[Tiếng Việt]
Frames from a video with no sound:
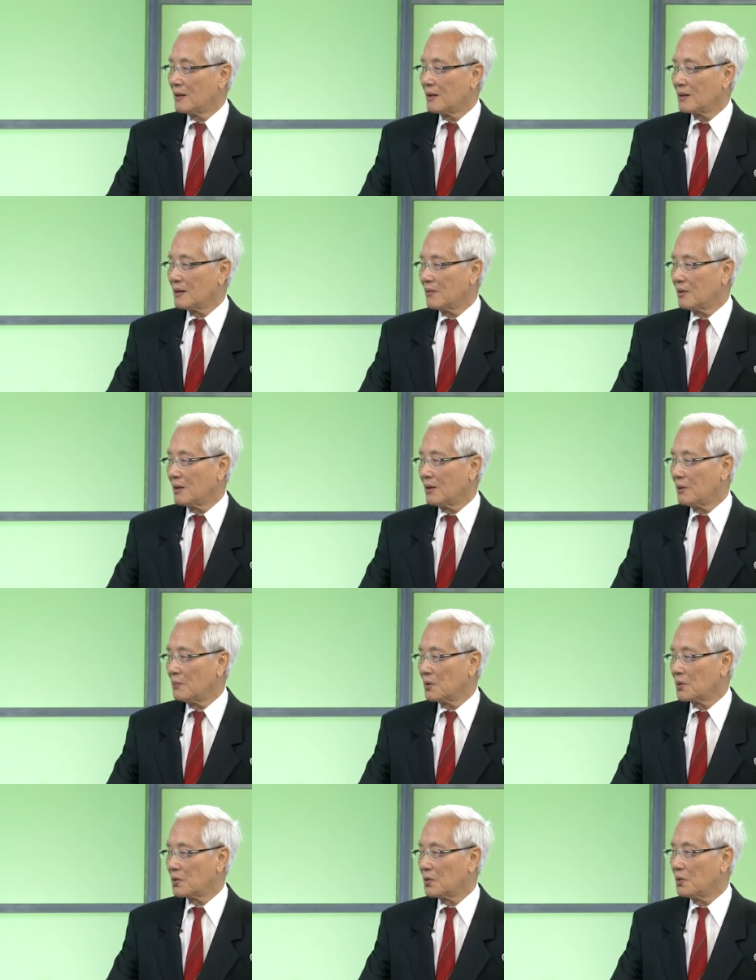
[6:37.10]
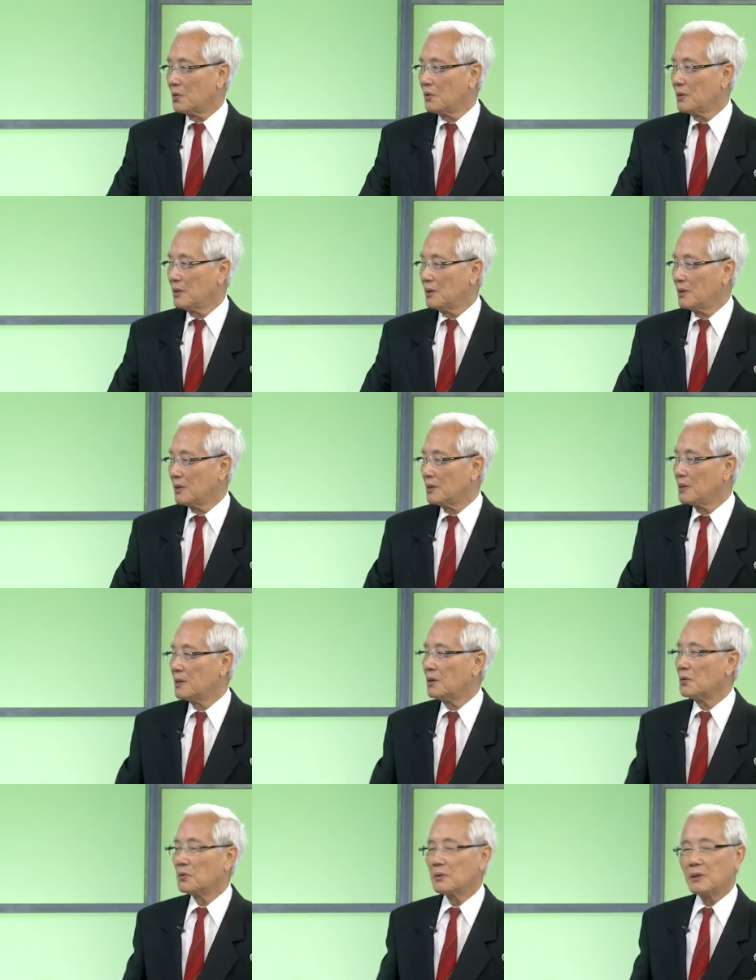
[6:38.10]
sau đây là một số những cái
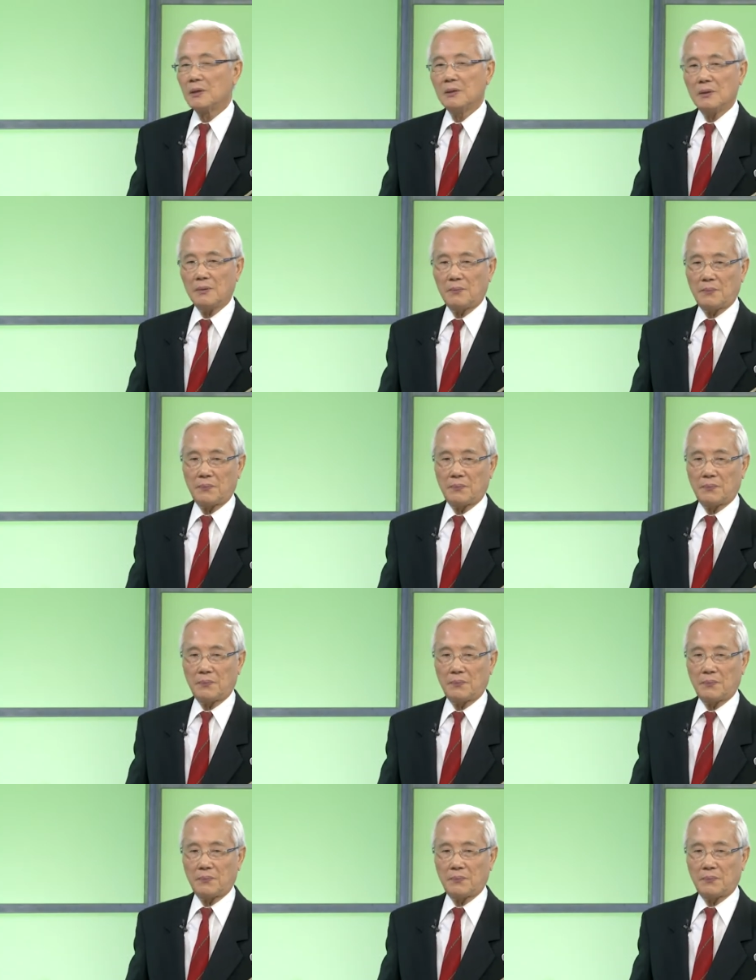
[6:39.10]
triệu chứng